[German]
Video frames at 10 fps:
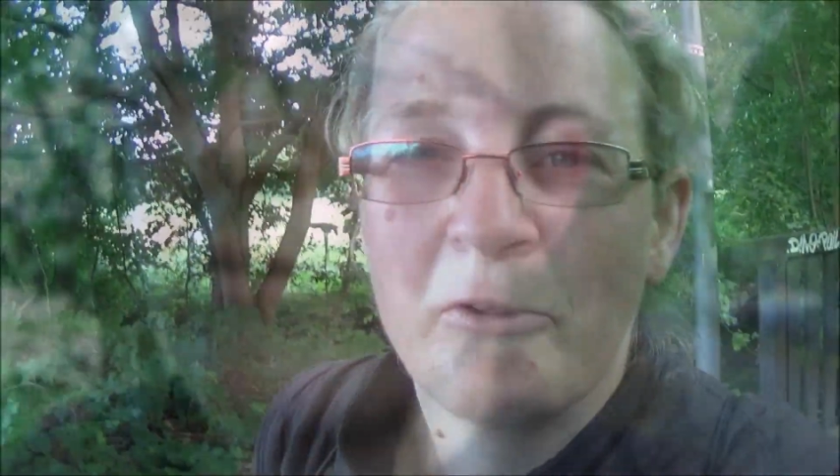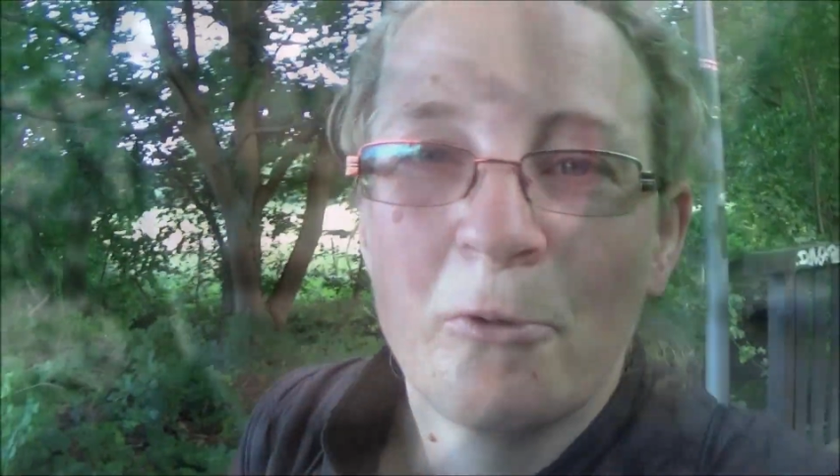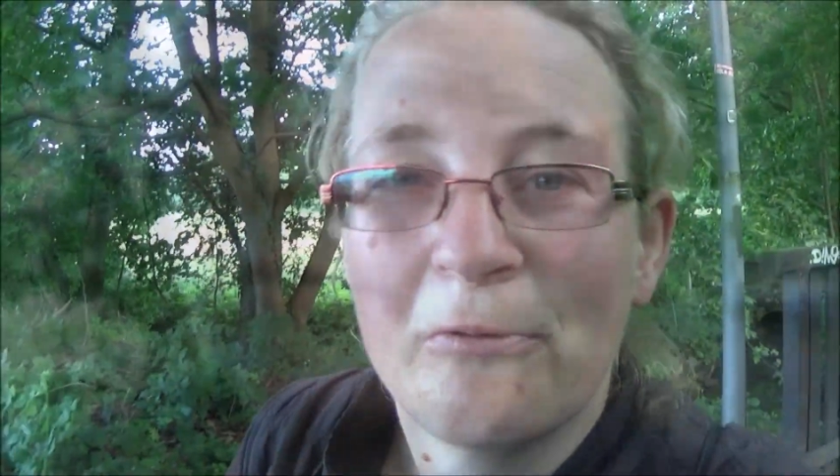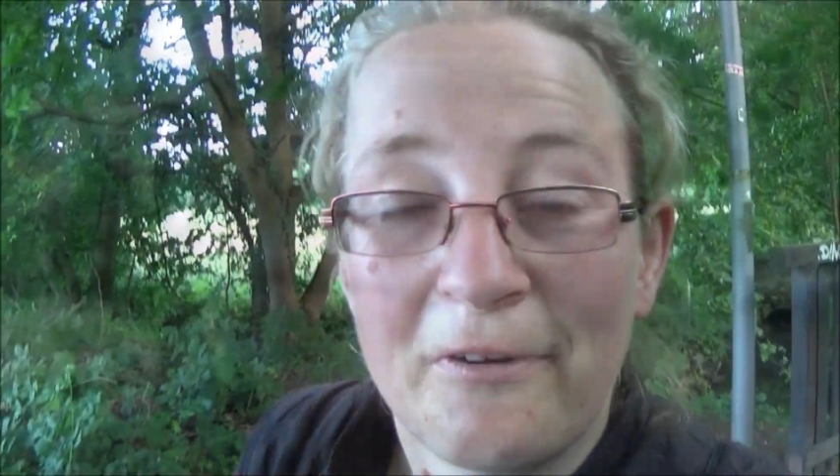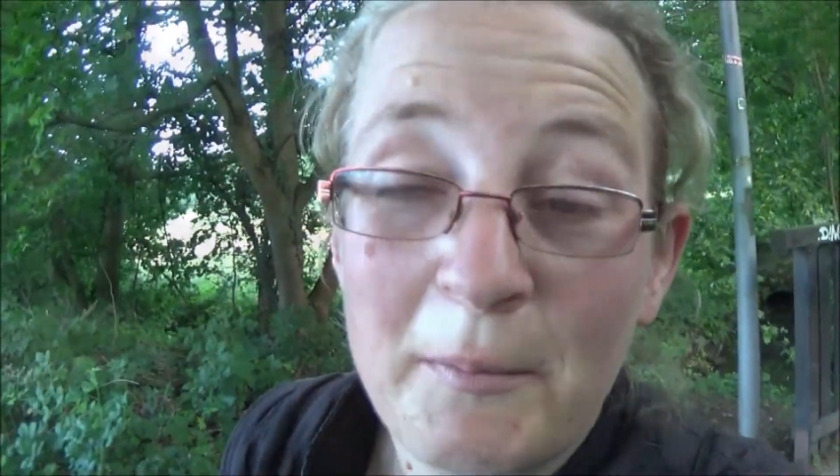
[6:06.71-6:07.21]
Es
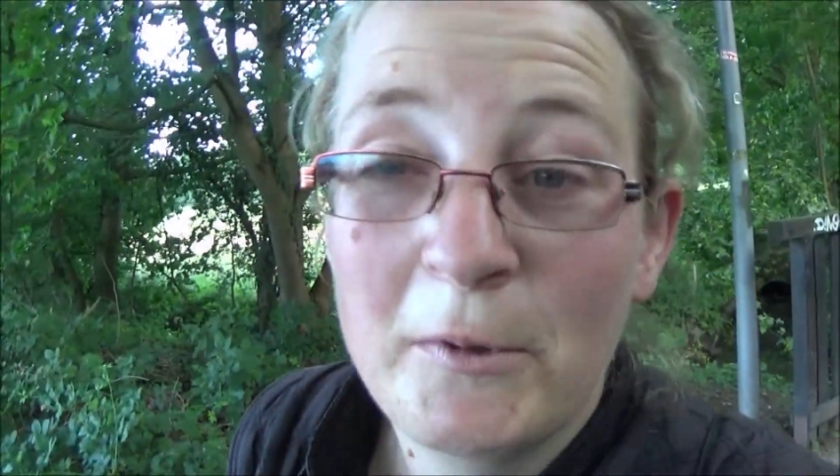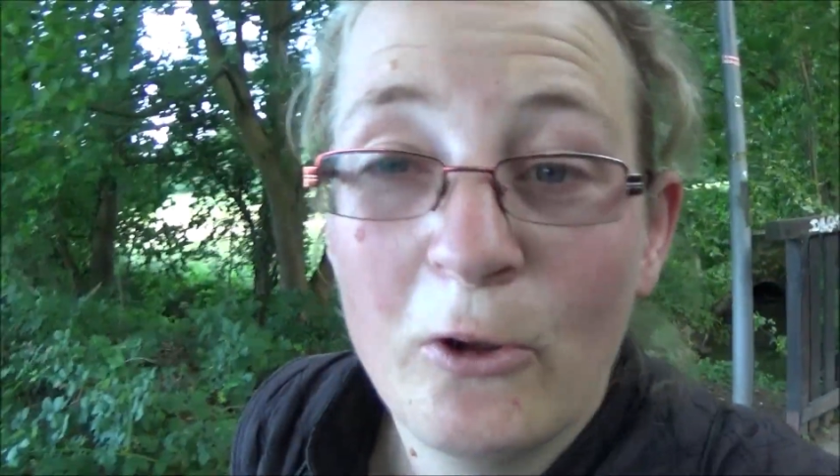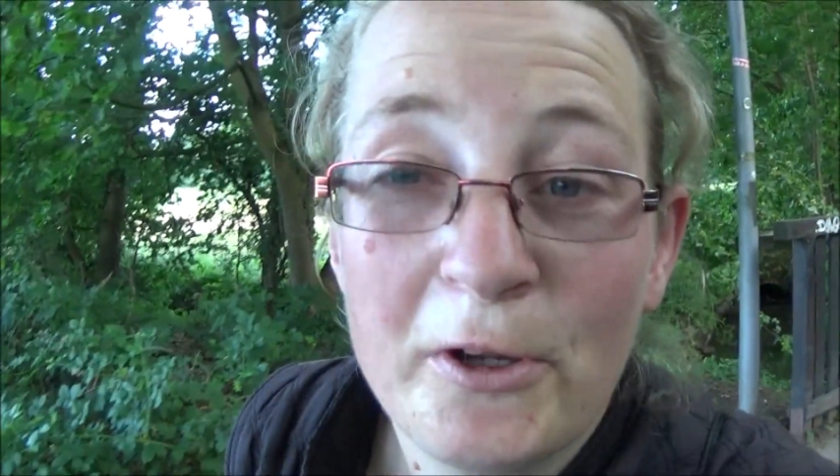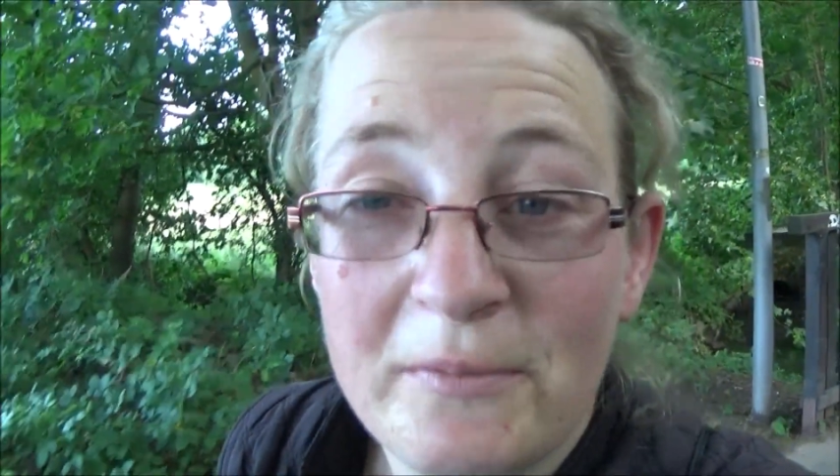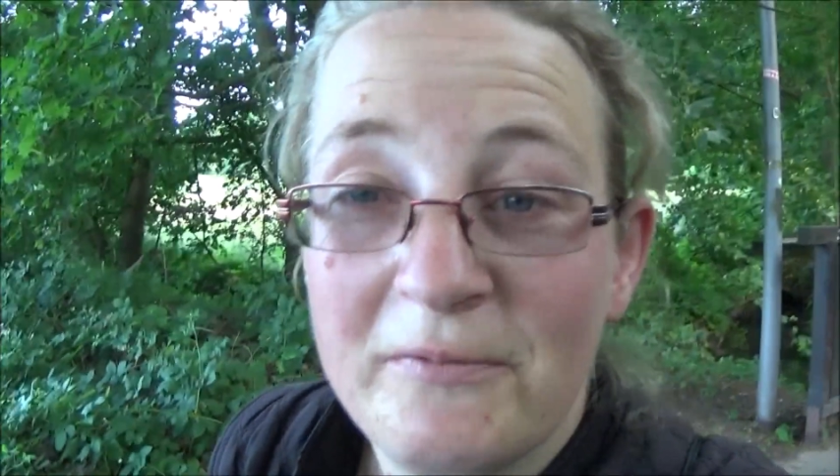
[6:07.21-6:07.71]
war einfach schön.
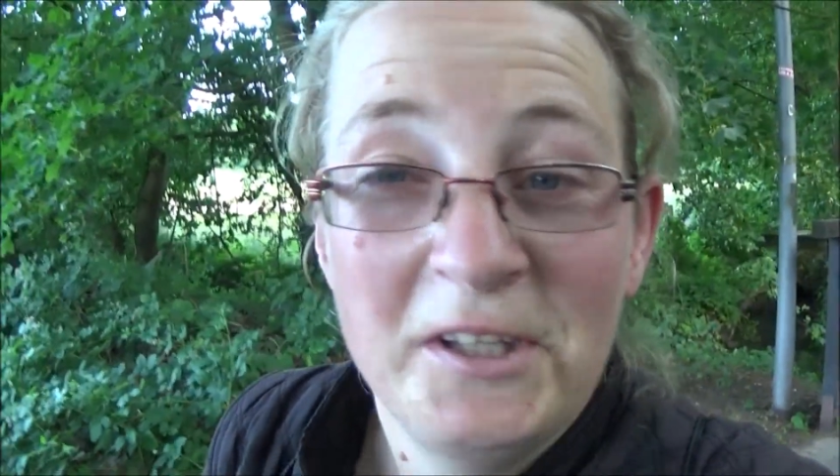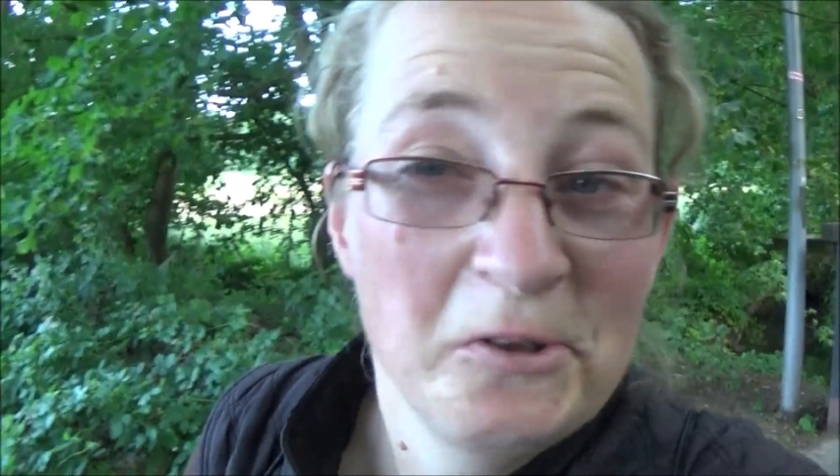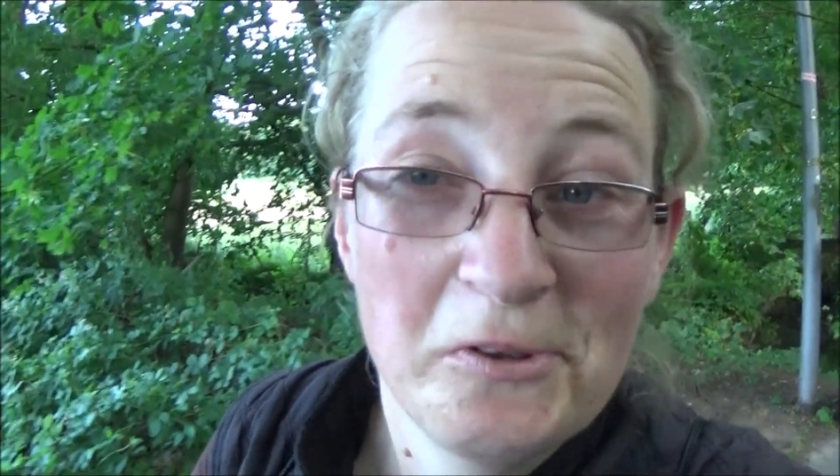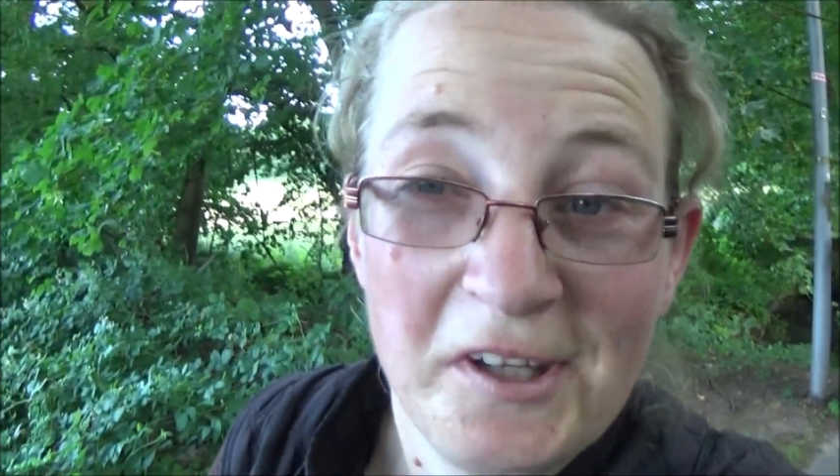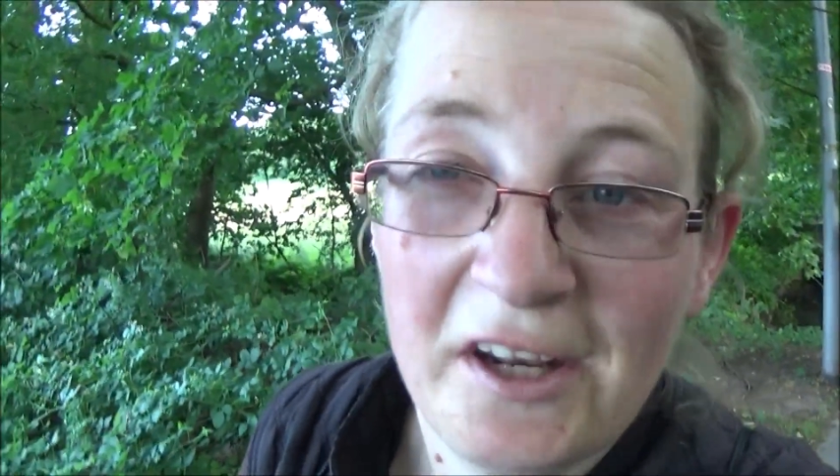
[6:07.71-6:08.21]
Leute im
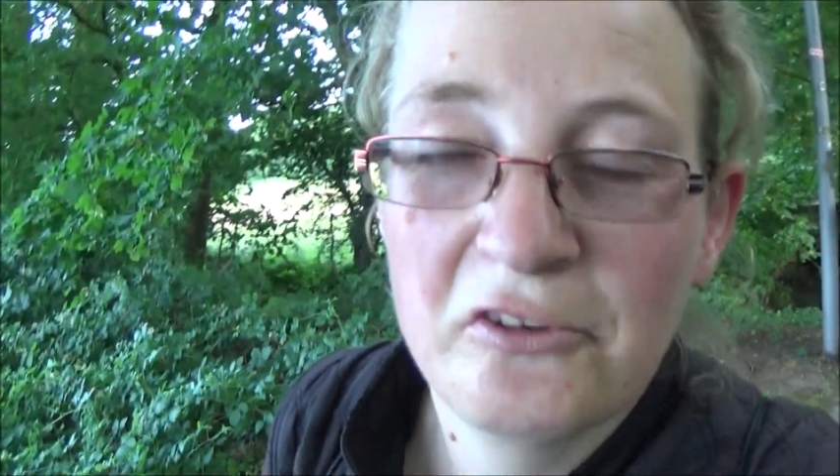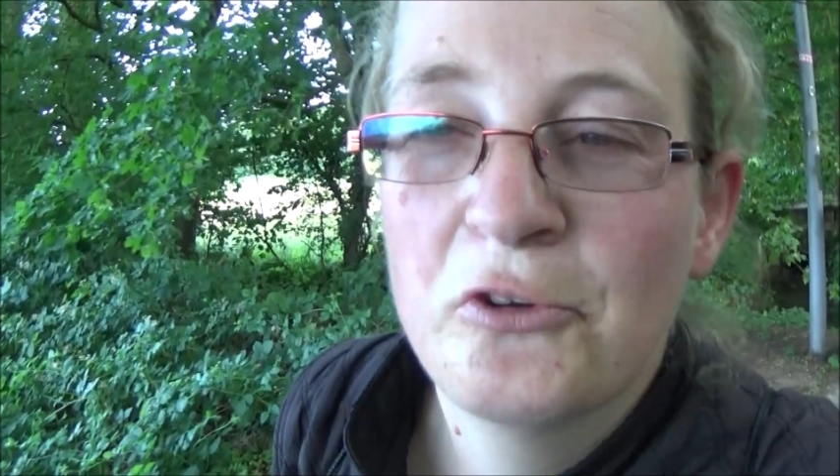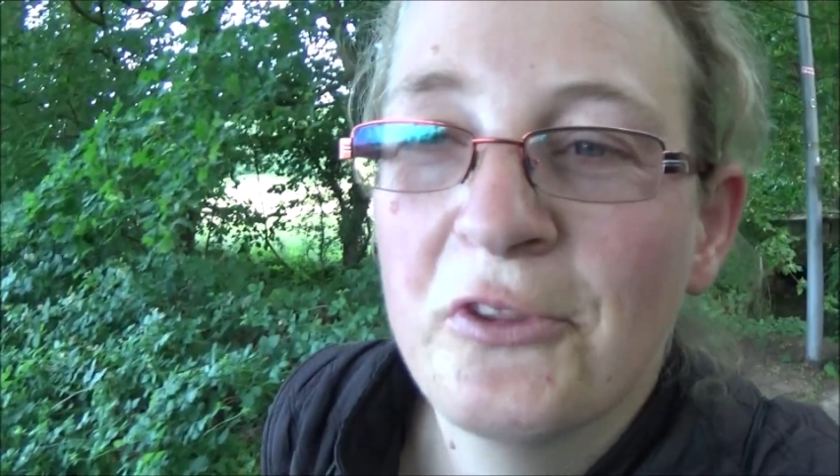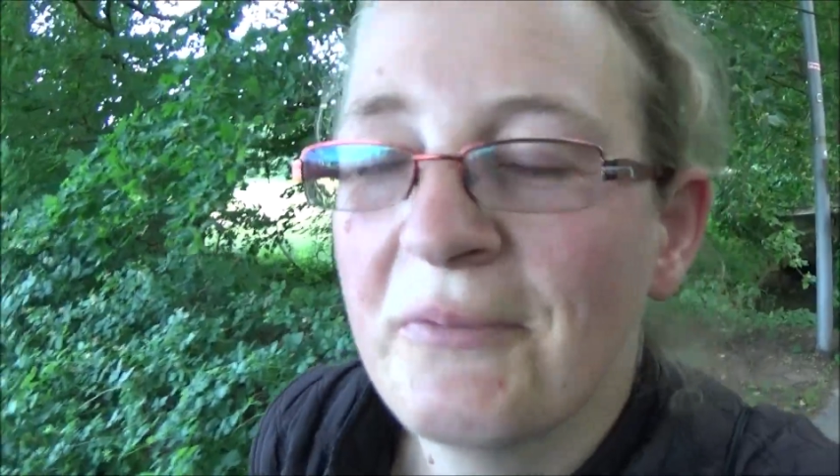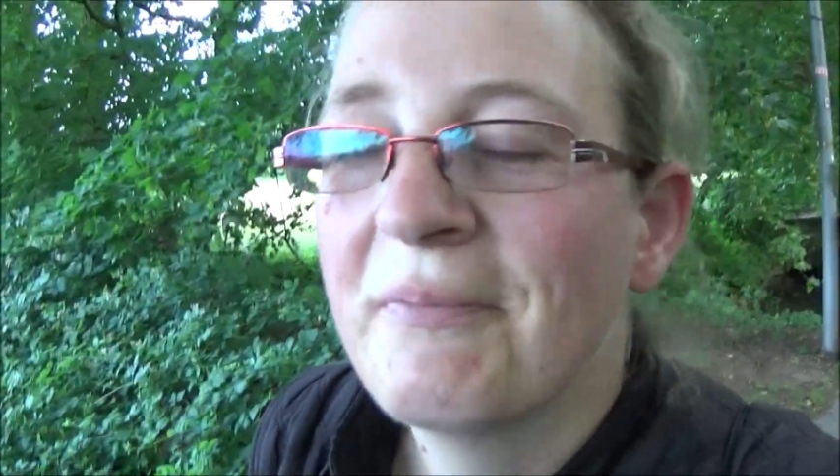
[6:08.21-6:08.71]
Video und
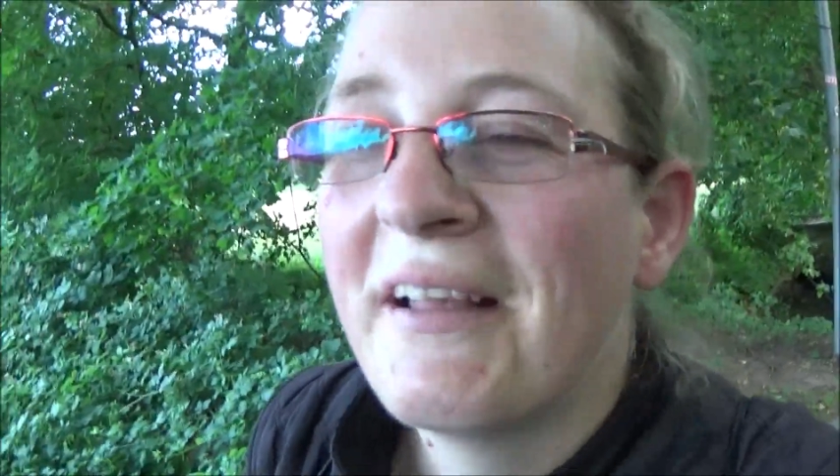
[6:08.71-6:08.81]
Datenschutz.